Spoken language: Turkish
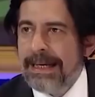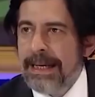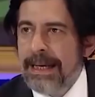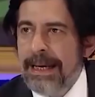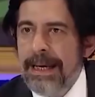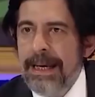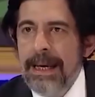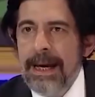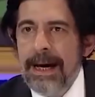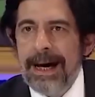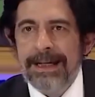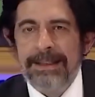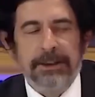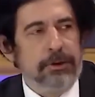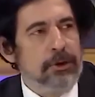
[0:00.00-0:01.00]
Yani
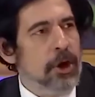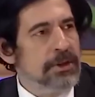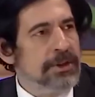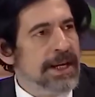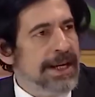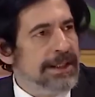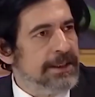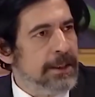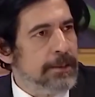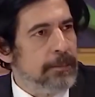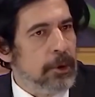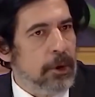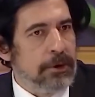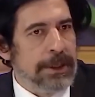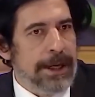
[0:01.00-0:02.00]
artık dört
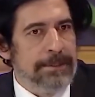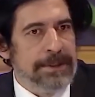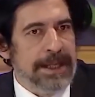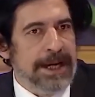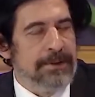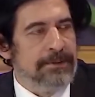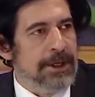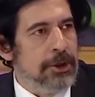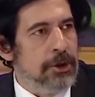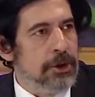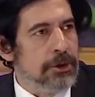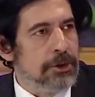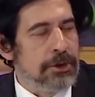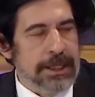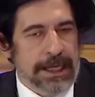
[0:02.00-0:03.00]
saatlik programlar
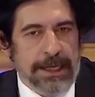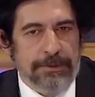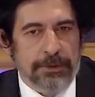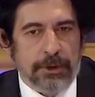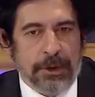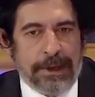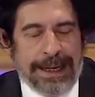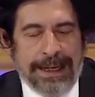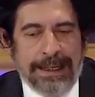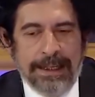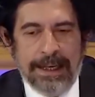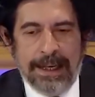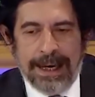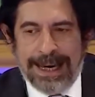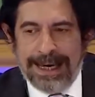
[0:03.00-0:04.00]
veriyoruz televizyona.
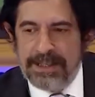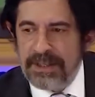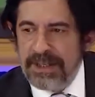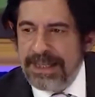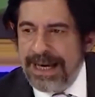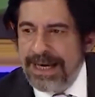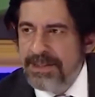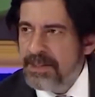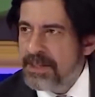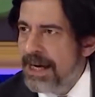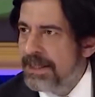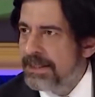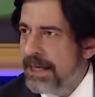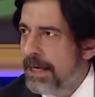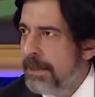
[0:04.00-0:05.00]
Eskiden
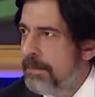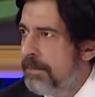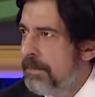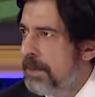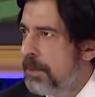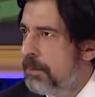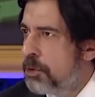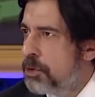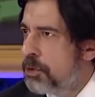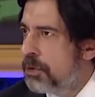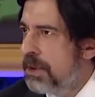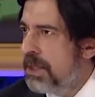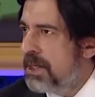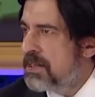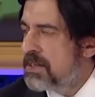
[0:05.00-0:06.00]
zaten bir
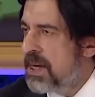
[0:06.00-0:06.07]
buçuk